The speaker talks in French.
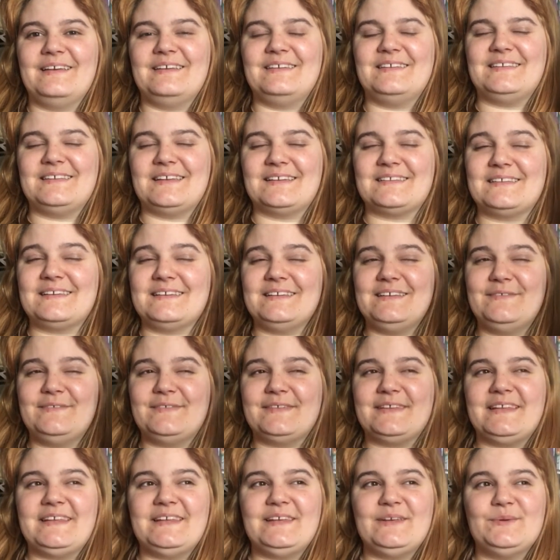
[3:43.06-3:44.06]
certains
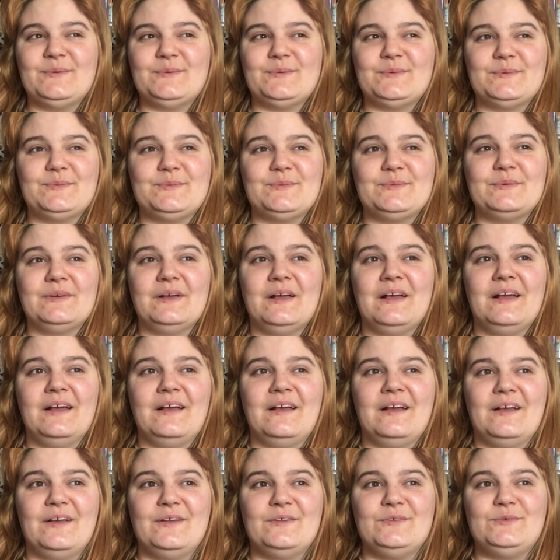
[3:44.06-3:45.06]
livres qui ont
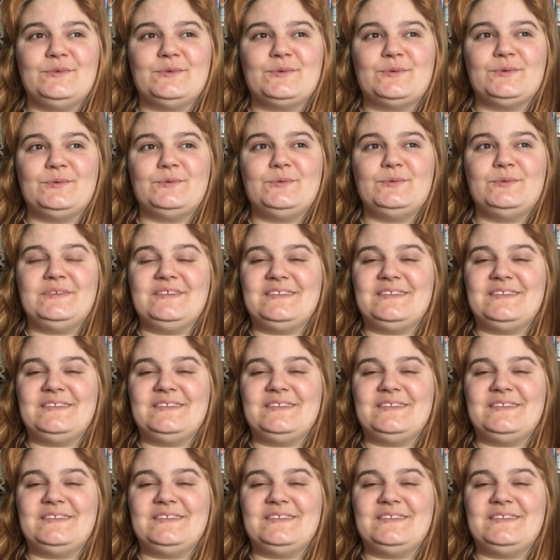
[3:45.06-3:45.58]
du coup